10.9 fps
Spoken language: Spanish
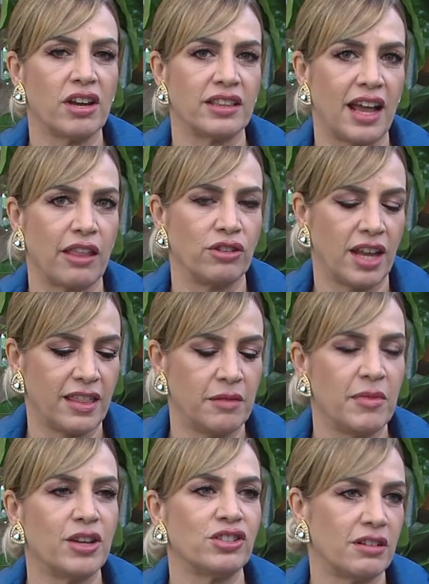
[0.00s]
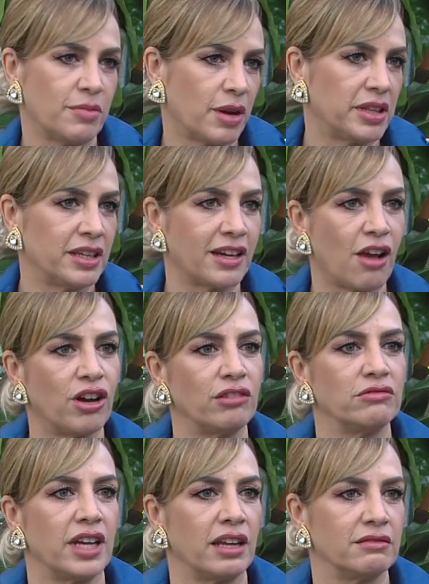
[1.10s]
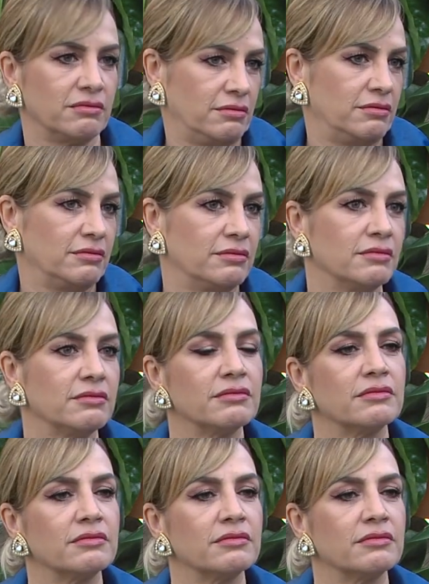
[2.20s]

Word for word: que tardo nada y menos, a ver por qué voy a tener que coger un tren. Es que es,